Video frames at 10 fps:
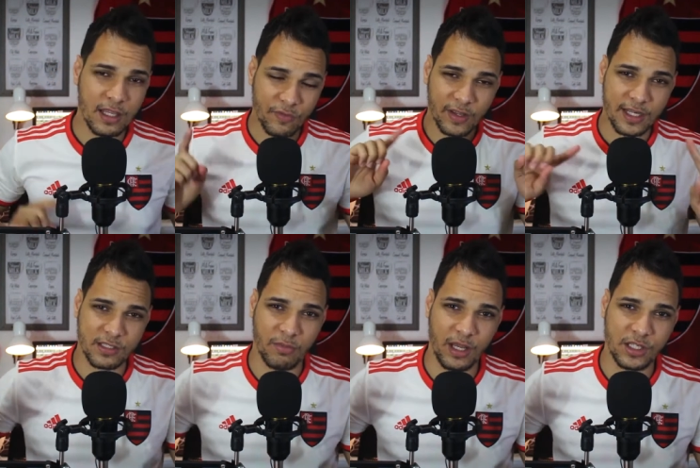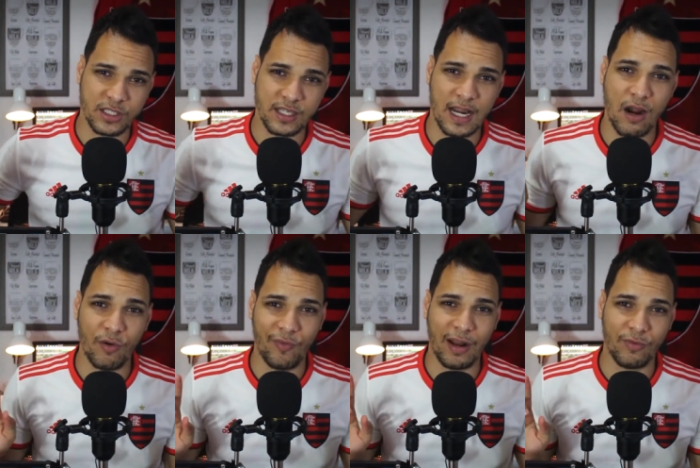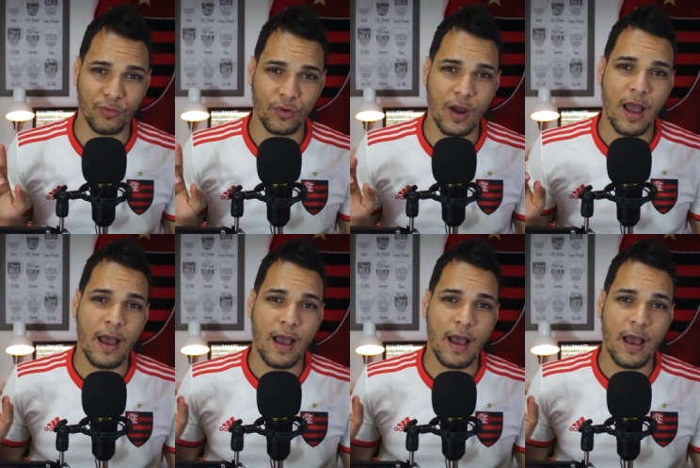Infelizmente será um Fla-Flu